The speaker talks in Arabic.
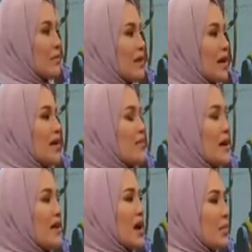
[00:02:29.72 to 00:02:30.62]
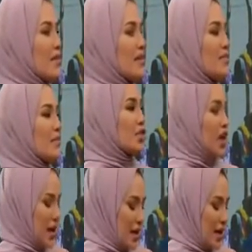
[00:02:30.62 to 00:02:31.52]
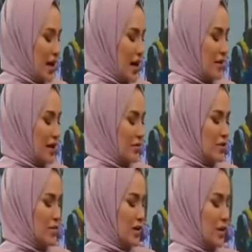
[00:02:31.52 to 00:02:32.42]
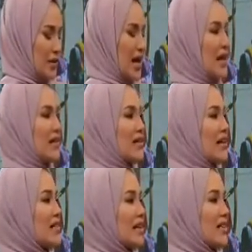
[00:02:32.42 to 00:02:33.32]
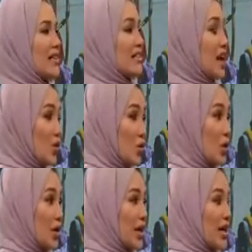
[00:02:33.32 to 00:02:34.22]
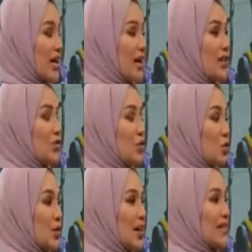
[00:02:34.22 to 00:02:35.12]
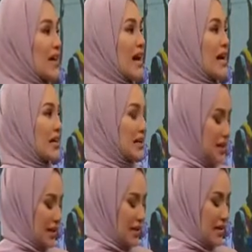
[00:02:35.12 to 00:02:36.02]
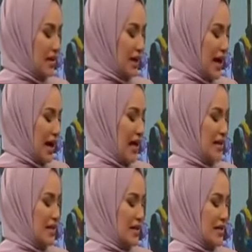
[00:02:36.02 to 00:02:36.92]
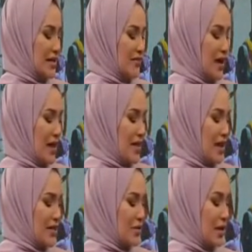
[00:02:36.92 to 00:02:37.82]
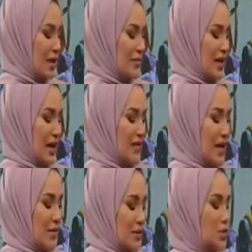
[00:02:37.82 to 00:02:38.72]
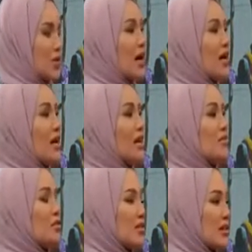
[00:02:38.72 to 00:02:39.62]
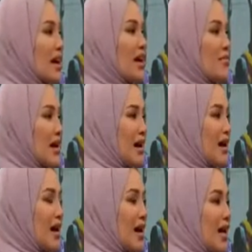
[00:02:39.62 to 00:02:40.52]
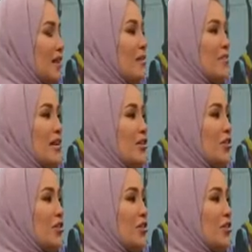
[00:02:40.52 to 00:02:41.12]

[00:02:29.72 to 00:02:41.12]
برأيك ما هي أبرز المشاكل الآن المزمنة والتحديات التي تعوق آه، دون تحقيق آه، حالة الاكتفاء الذاتي والأمن الغذائي بصورة مستدامة علما بأن